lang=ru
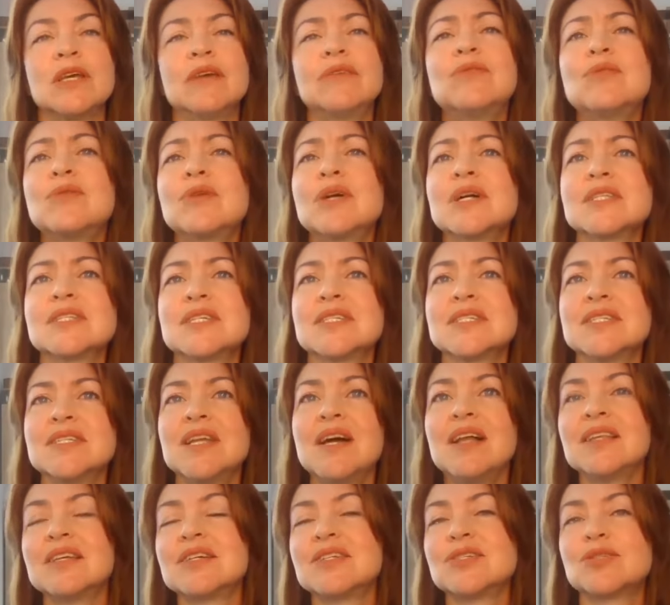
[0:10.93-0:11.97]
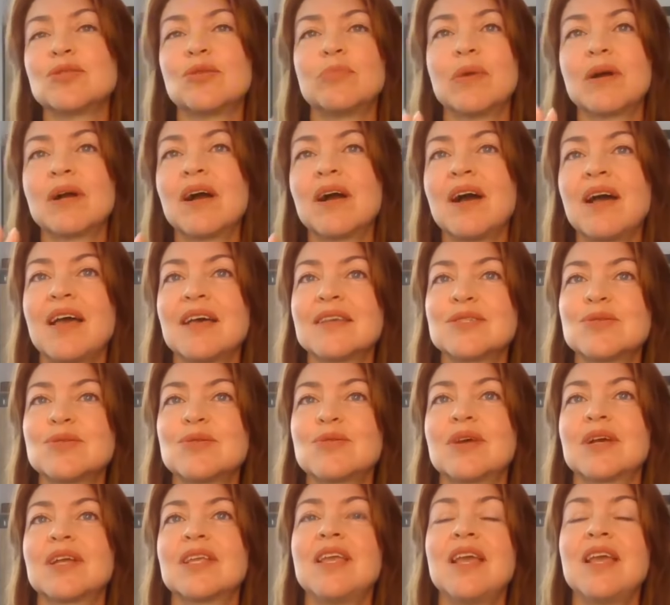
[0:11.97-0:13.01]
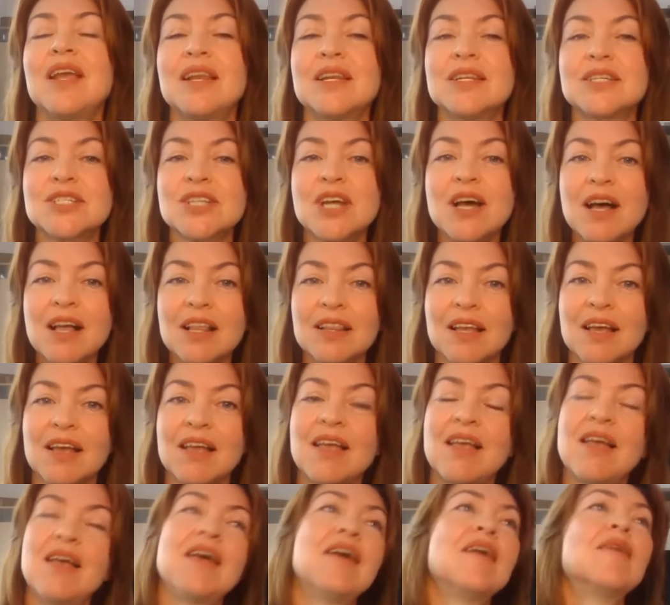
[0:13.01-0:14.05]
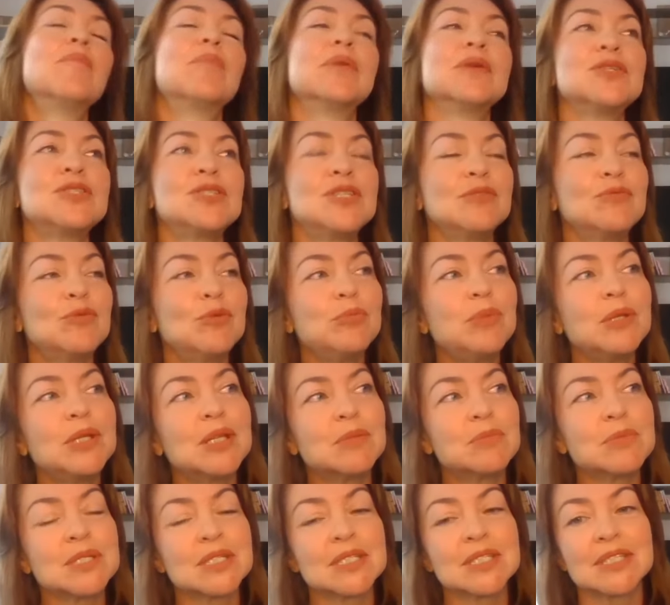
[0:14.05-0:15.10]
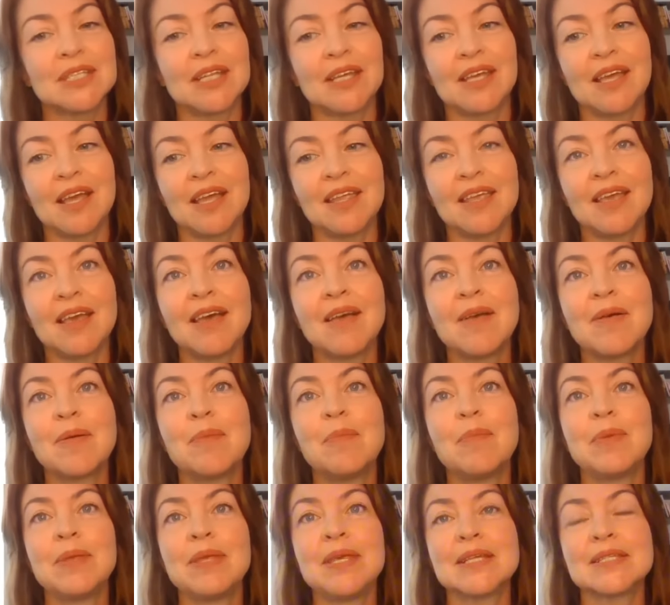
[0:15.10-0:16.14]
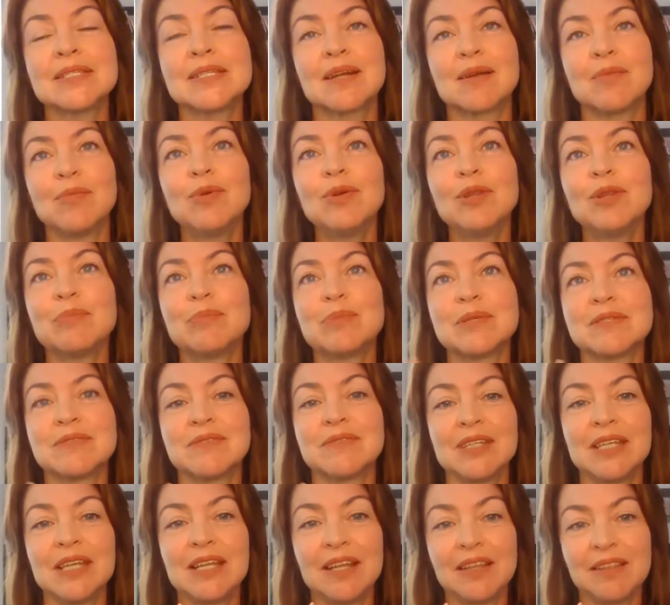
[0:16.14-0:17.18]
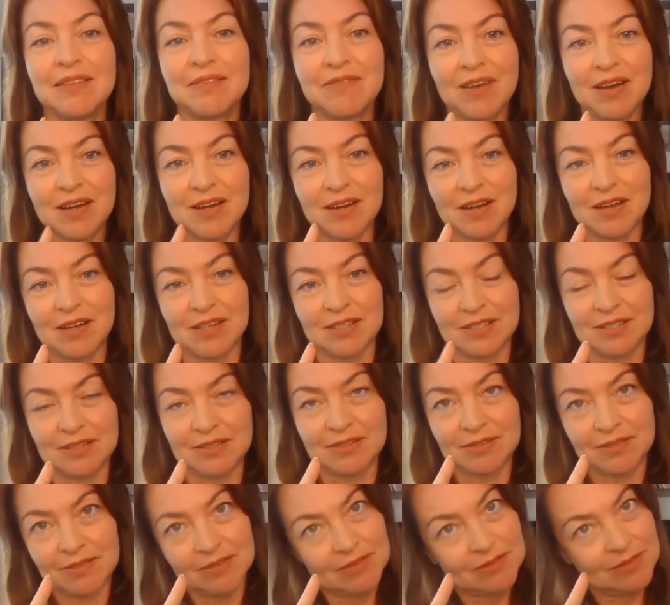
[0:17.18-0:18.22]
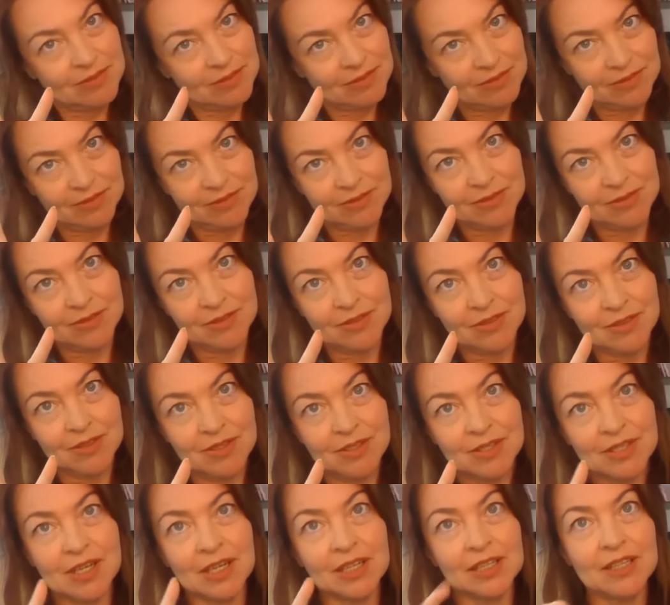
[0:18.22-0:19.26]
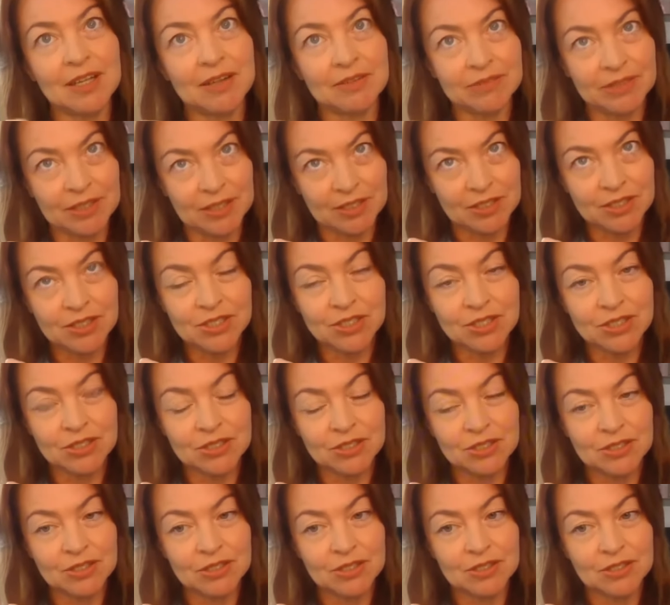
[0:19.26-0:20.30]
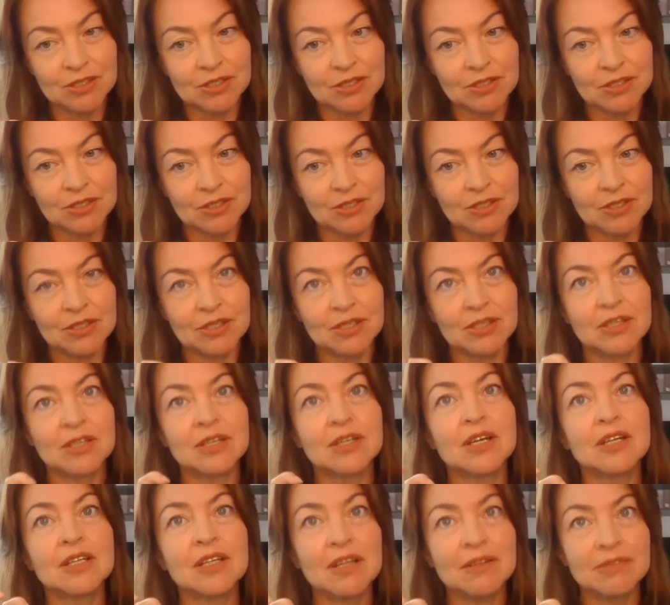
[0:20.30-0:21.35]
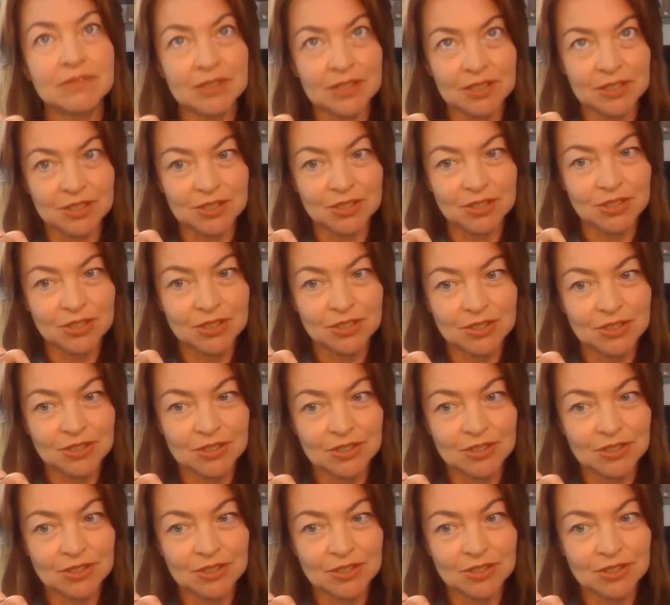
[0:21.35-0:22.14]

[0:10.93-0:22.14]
Я вдруг осознала, что пока я 40 дней лежала почти в убитом состоянии, мне с работы позвонили два раза. Когда выйдешь? Когда выйдешь?